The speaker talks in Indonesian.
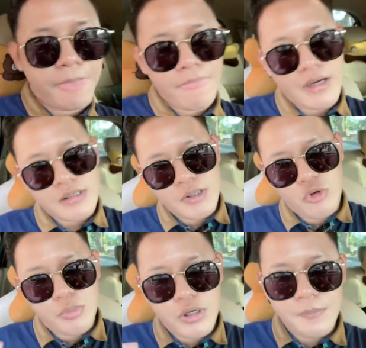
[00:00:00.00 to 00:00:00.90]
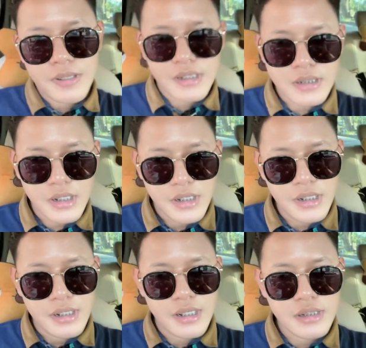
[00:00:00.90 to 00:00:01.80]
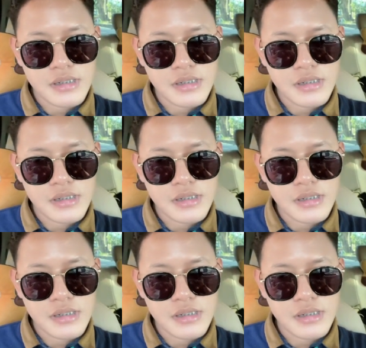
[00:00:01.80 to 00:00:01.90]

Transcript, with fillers: dan 28 liter ini dari